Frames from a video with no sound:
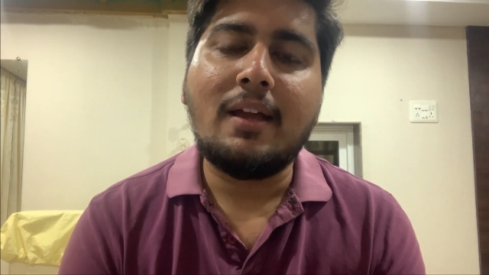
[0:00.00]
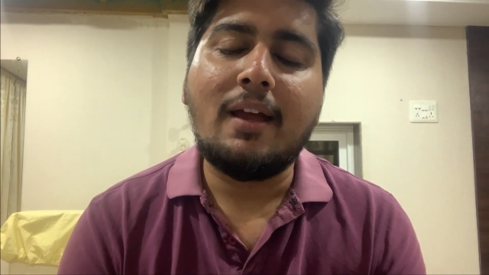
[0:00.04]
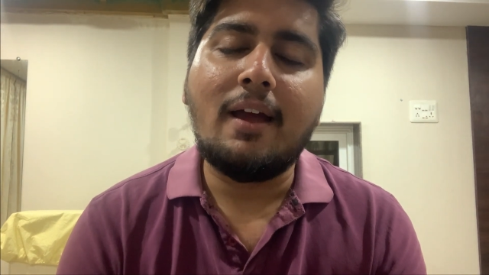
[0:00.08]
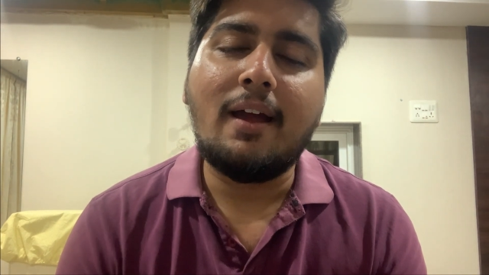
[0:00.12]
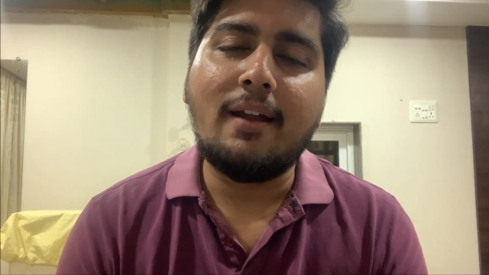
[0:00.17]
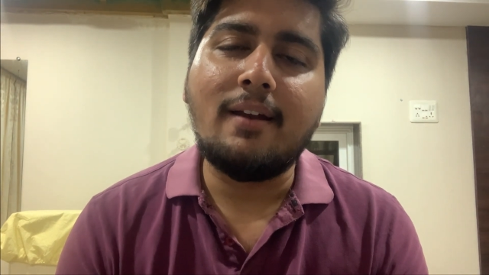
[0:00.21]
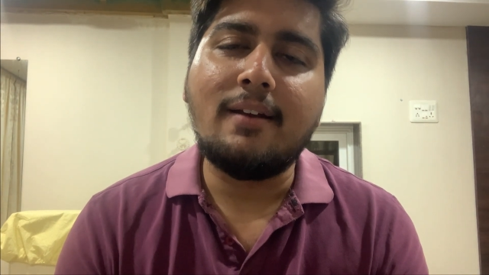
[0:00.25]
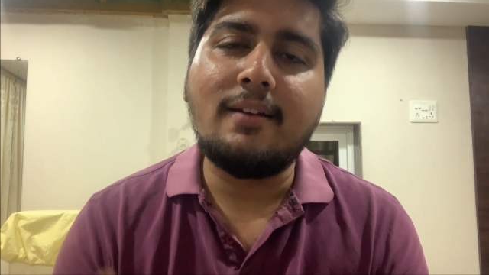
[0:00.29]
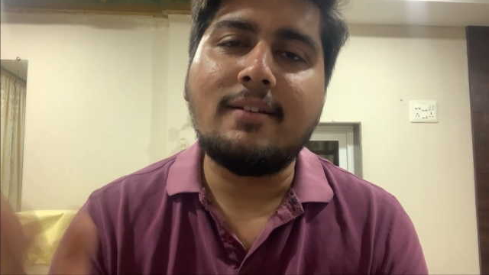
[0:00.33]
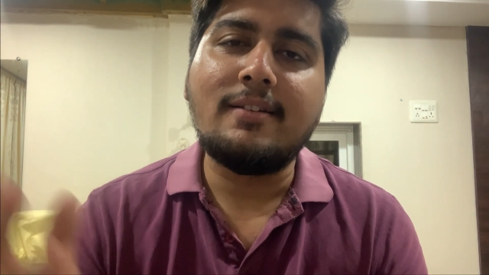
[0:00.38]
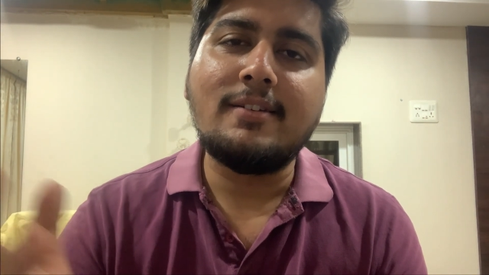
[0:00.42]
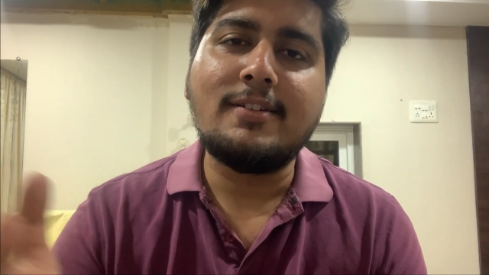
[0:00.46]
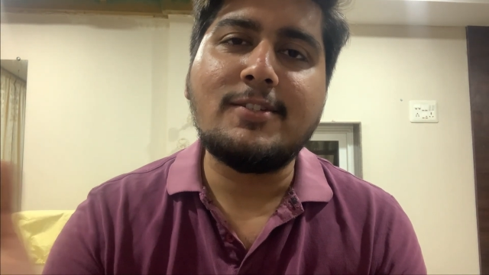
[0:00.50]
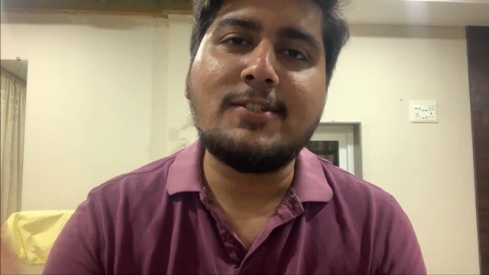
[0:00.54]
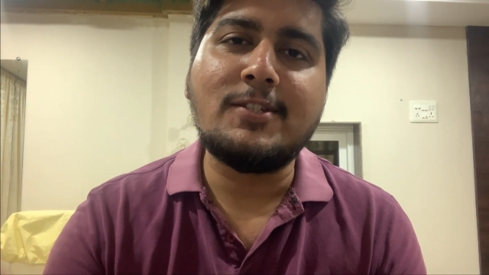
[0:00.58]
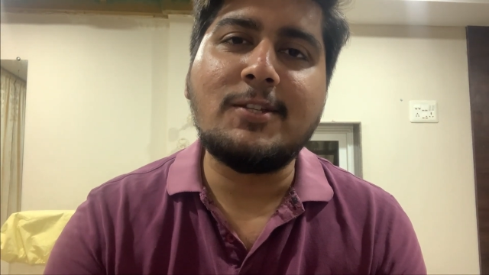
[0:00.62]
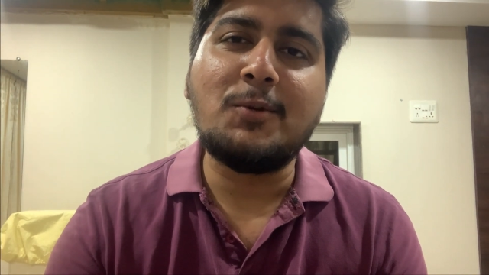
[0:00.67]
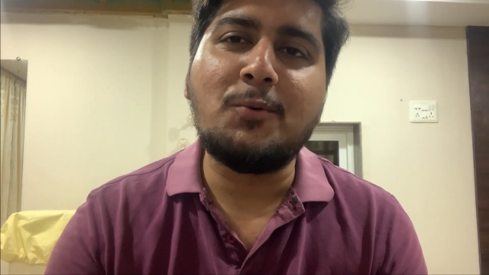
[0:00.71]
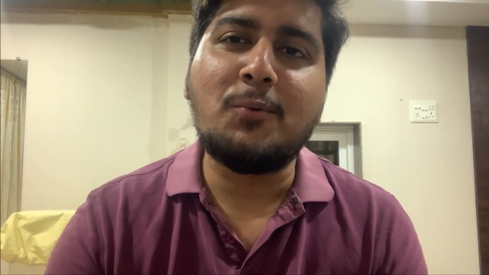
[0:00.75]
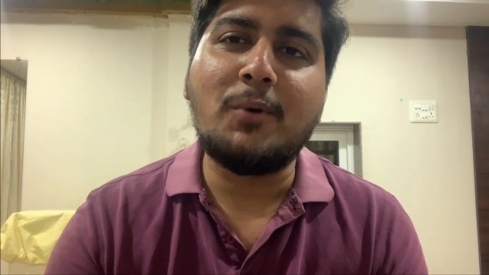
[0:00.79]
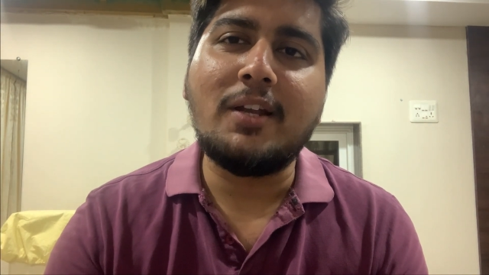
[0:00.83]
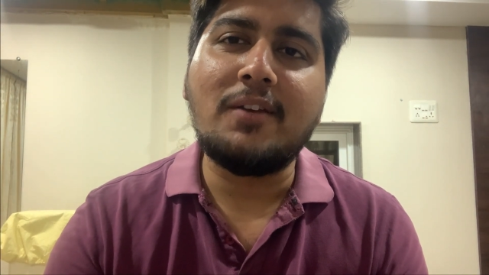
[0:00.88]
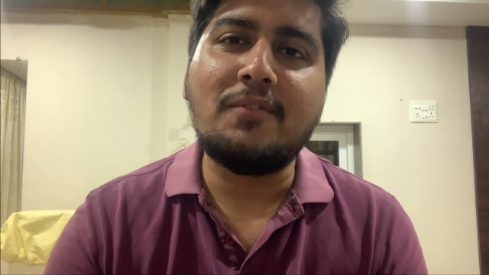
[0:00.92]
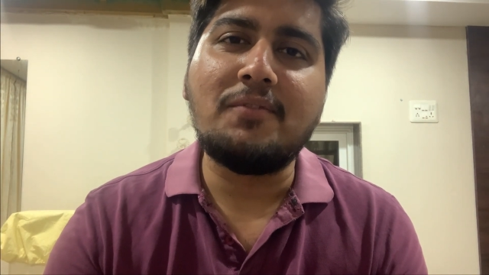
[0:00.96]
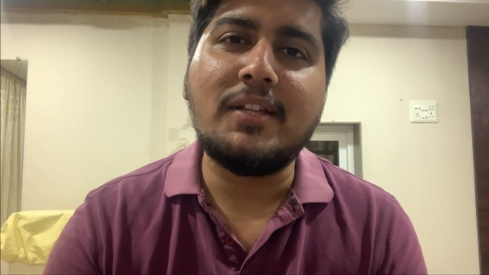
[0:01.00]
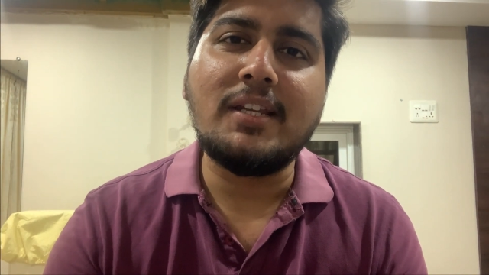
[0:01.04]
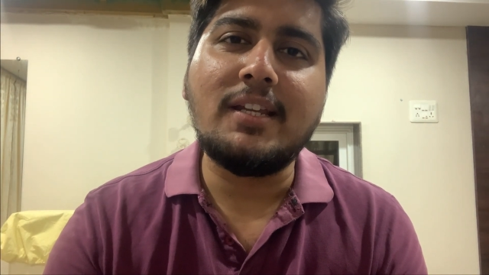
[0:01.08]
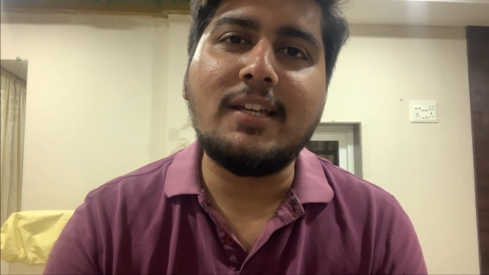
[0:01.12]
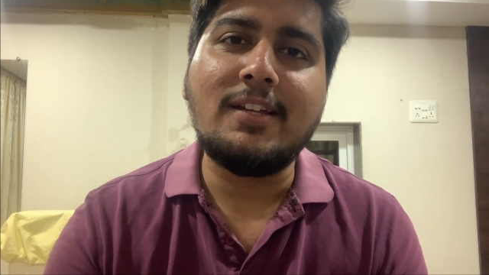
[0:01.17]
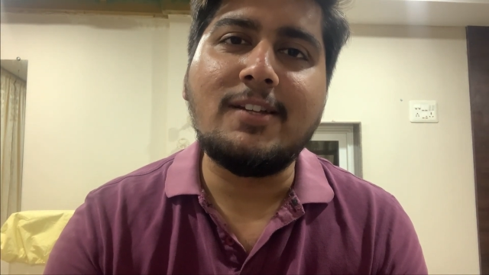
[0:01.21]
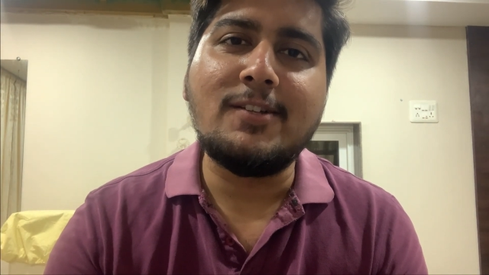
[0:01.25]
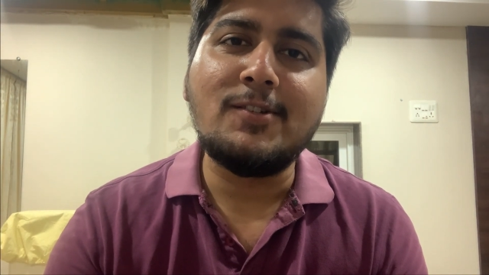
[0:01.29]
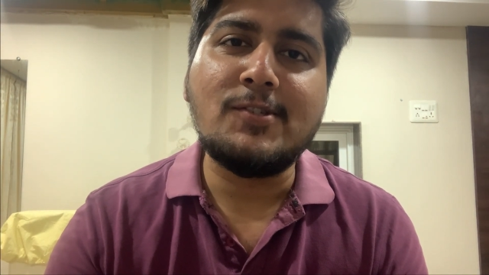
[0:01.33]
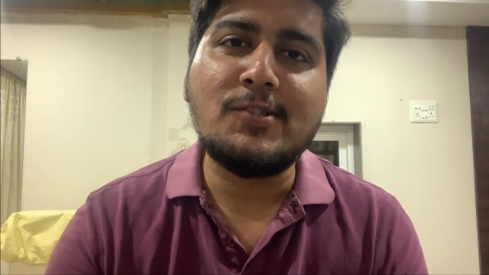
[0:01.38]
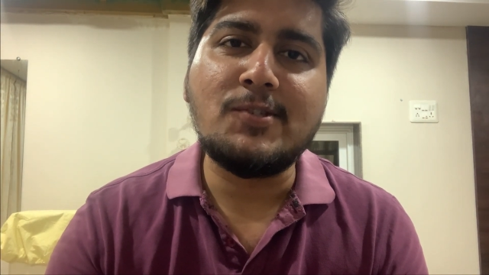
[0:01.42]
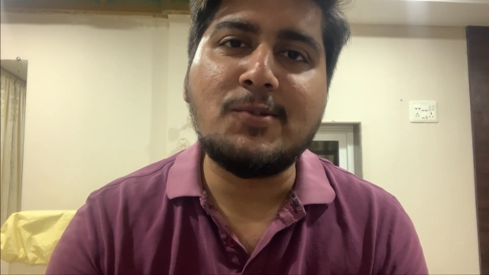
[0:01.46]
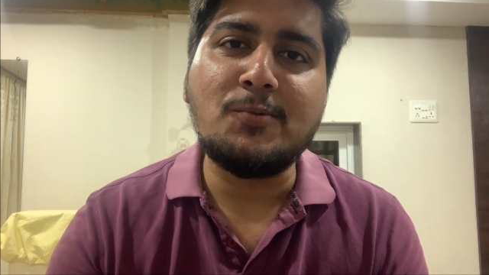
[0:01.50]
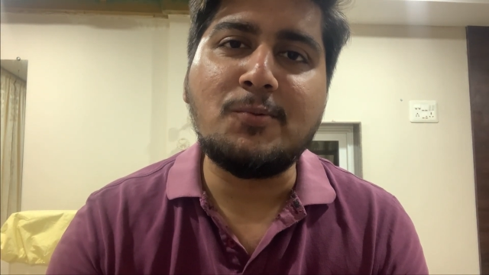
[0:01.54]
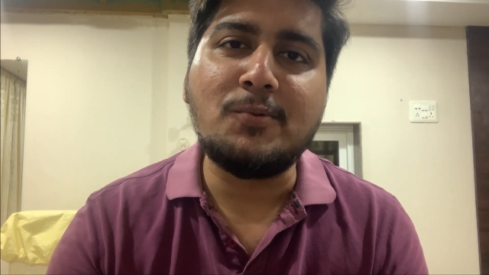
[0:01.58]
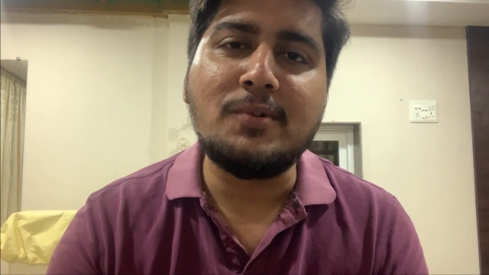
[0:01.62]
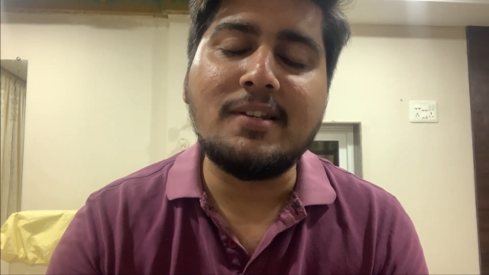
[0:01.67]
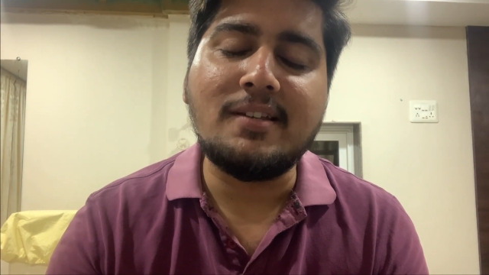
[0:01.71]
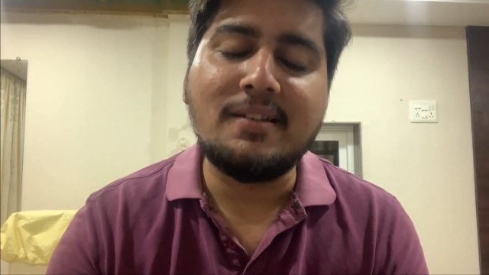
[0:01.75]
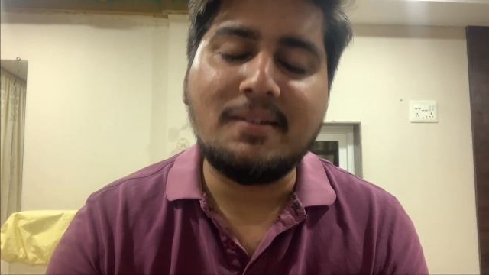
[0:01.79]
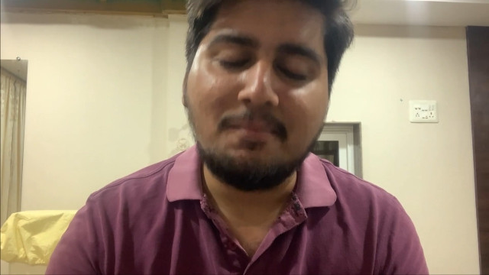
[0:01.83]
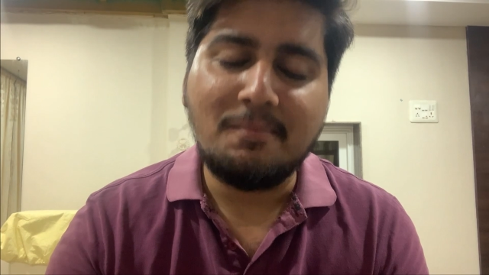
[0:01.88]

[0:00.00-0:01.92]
एंड सी यू वेरी वेरी सून